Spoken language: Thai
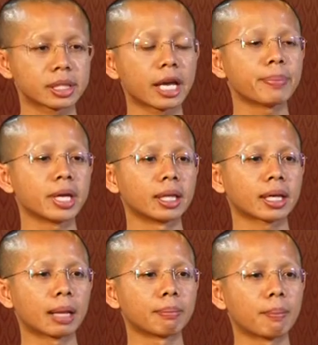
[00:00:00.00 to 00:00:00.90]
ใช้เพลงใน
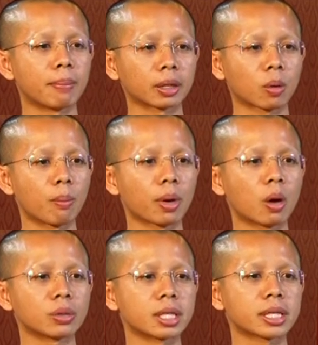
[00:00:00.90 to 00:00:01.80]
การบำบัดกล่อมเกลา
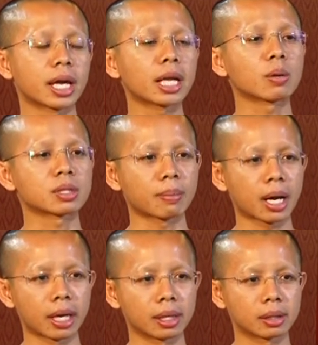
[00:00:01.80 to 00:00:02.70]
จิตใจให้เราสบาย